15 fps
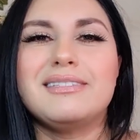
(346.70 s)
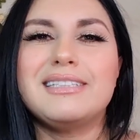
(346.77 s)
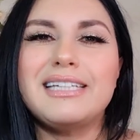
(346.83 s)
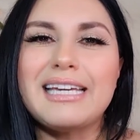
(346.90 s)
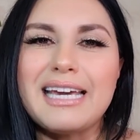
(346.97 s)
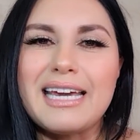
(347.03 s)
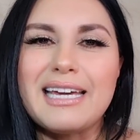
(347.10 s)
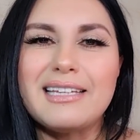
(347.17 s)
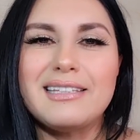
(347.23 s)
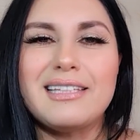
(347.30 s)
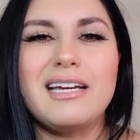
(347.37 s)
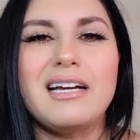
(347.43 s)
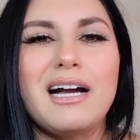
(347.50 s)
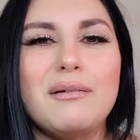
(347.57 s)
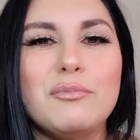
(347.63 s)
que
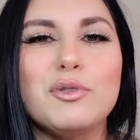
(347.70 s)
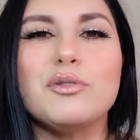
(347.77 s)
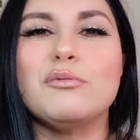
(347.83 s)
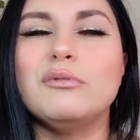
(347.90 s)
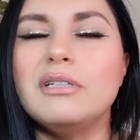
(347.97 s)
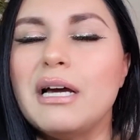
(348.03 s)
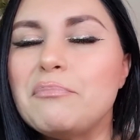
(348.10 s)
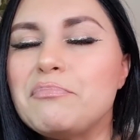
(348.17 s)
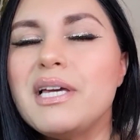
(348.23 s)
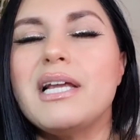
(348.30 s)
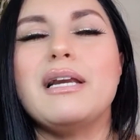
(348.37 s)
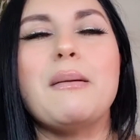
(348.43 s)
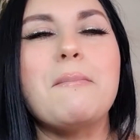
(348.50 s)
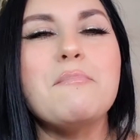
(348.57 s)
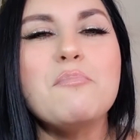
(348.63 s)
tengamos una
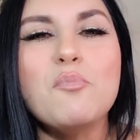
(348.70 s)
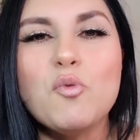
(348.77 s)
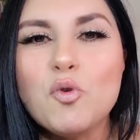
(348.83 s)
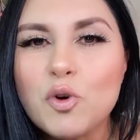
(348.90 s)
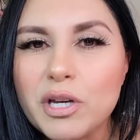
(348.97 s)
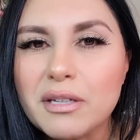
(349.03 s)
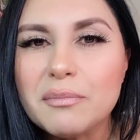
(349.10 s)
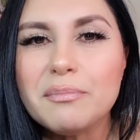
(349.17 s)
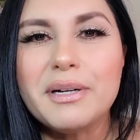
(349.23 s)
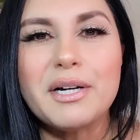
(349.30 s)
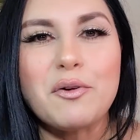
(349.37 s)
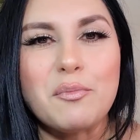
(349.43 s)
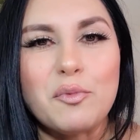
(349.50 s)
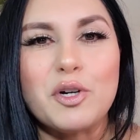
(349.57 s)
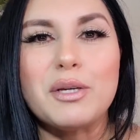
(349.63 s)
piel muy,
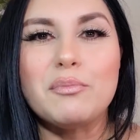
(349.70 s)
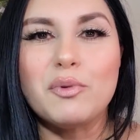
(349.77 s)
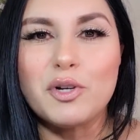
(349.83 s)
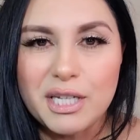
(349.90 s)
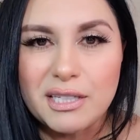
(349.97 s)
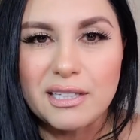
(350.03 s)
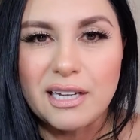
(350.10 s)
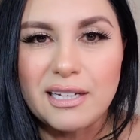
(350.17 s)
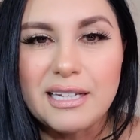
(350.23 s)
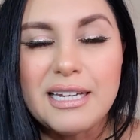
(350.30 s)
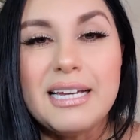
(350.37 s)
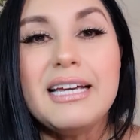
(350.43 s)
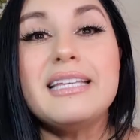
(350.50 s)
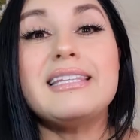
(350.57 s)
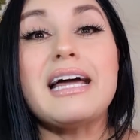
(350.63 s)
pero muy bonita.
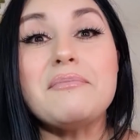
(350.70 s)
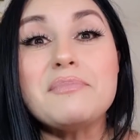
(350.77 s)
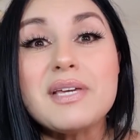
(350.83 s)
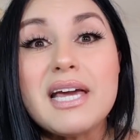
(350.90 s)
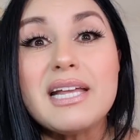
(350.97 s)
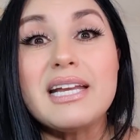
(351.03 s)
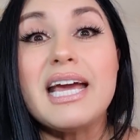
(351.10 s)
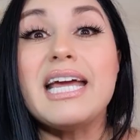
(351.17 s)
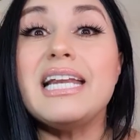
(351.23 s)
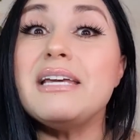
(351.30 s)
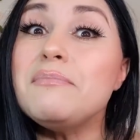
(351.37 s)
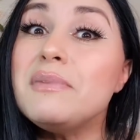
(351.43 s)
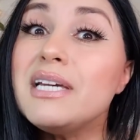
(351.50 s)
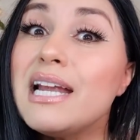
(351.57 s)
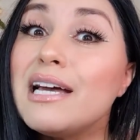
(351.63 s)
También
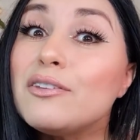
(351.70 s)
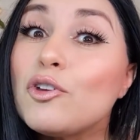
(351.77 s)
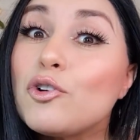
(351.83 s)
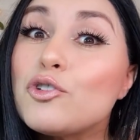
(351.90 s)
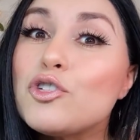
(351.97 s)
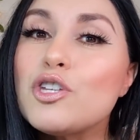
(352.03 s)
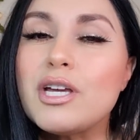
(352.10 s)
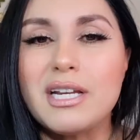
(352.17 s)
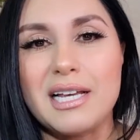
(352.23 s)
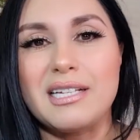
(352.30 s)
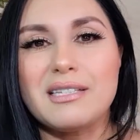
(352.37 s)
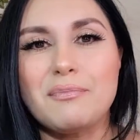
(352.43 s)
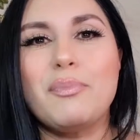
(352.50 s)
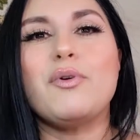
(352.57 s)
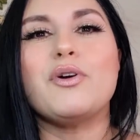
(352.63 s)
elimina
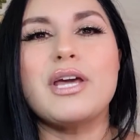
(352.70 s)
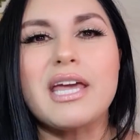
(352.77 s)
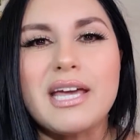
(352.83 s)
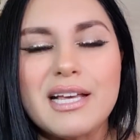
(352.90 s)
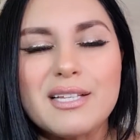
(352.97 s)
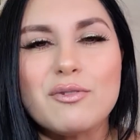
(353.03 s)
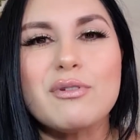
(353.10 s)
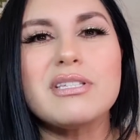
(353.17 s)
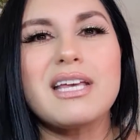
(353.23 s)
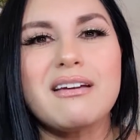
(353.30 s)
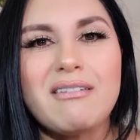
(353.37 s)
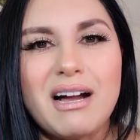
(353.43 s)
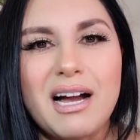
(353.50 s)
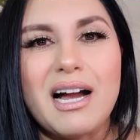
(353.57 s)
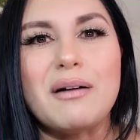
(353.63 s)
toxinas, por eso es que
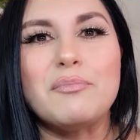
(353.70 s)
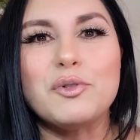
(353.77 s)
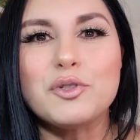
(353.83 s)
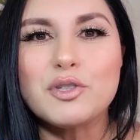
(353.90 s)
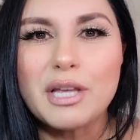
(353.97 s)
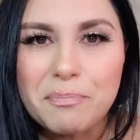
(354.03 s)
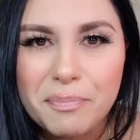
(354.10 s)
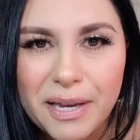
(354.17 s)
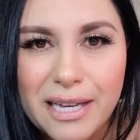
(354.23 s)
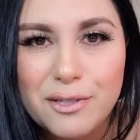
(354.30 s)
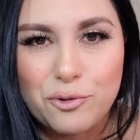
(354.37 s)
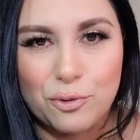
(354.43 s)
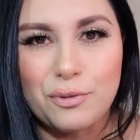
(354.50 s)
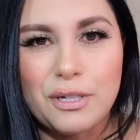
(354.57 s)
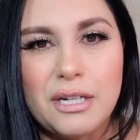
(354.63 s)
bajamos de
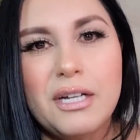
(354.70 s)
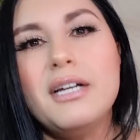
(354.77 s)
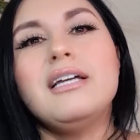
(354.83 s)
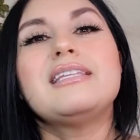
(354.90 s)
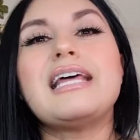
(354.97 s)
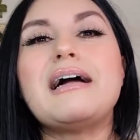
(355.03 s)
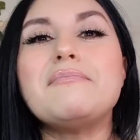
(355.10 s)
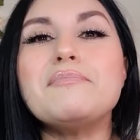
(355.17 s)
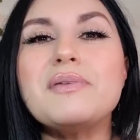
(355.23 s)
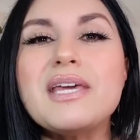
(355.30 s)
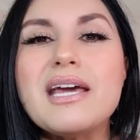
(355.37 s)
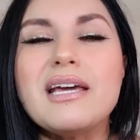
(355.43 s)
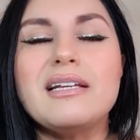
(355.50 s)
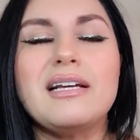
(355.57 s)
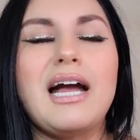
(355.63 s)
peso.
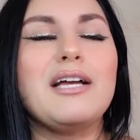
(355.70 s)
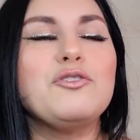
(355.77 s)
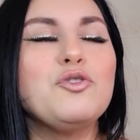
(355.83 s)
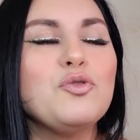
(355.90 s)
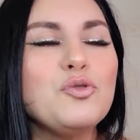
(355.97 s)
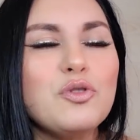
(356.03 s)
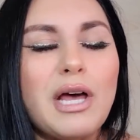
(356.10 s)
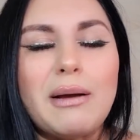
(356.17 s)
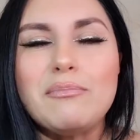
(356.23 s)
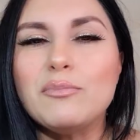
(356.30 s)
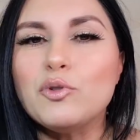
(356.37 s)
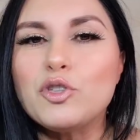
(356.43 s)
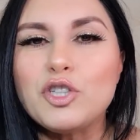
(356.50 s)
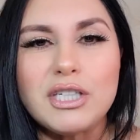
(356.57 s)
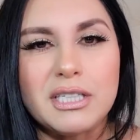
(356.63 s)
También ayuda
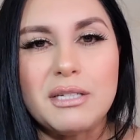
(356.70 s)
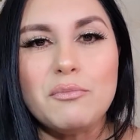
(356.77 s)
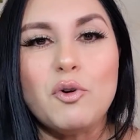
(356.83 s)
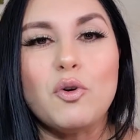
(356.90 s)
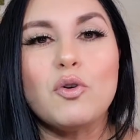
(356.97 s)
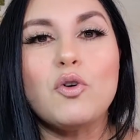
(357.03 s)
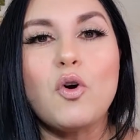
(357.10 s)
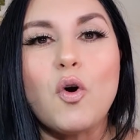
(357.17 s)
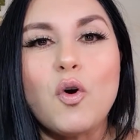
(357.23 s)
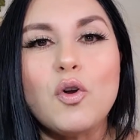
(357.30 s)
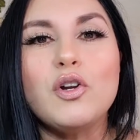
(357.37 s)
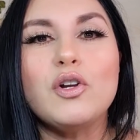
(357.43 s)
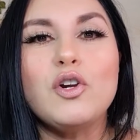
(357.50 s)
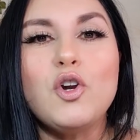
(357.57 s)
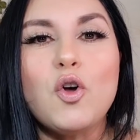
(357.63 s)
muchísimo
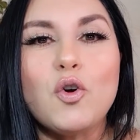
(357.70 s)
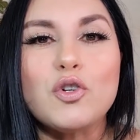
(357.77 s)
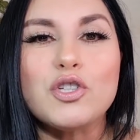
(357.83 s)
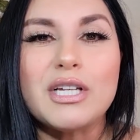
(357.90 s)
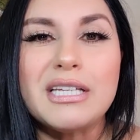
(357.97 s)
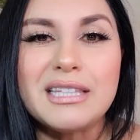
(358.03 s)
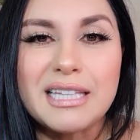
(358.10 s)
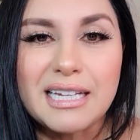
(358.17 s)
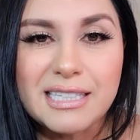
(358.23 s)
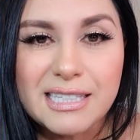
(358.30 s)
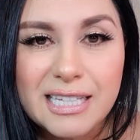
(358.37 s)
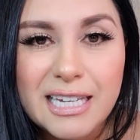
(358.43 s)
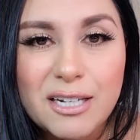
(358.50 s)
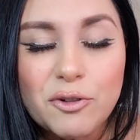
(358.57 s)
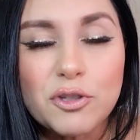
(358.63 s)
con los
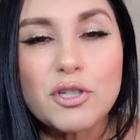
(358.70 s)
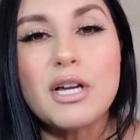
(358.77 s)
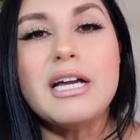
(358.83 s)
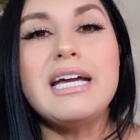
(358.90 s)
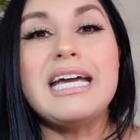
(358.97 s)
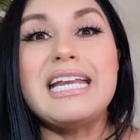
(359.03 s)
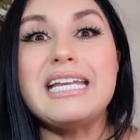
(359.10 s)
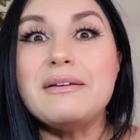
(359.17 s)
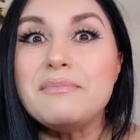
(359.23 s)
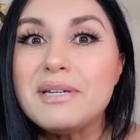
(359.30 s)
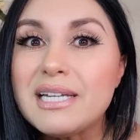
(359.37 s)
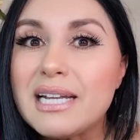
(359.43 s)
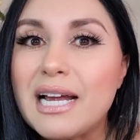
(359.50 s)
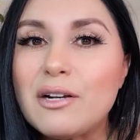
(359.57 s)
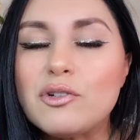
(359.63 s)
intestinos,
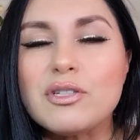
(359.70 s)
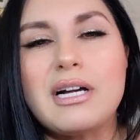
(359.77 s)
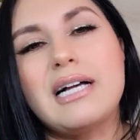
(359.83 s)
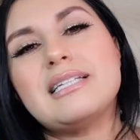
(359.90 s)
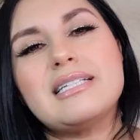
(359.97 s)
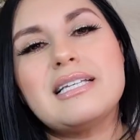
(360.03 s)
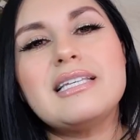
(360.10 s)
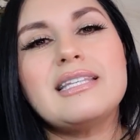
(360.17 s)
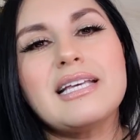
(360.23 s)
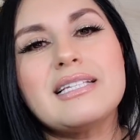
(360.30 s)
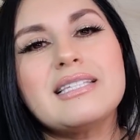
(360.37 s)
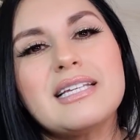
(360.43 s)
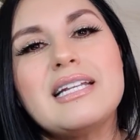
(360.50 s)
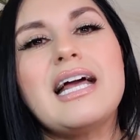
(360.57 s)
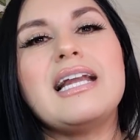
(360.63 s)
elimina los gases
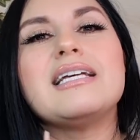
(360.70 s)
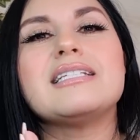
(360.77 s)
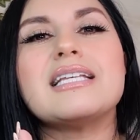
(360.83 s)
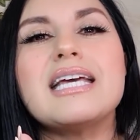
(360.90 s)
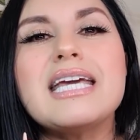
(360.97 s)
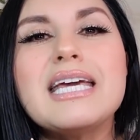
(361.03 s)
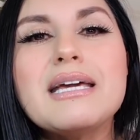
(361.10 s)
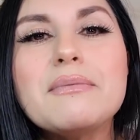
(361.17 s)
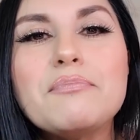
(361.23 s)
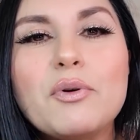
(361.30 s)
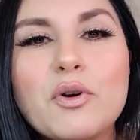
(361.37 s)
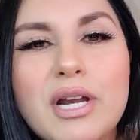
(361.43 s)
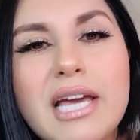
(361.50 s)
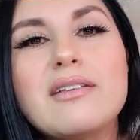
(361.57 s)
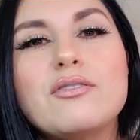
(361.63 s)
intestinales y
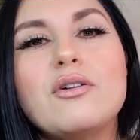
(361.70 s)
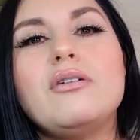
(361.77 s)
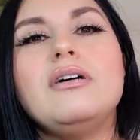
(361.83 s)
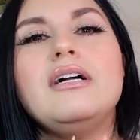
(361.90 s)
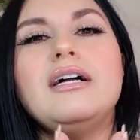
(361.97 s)
por eso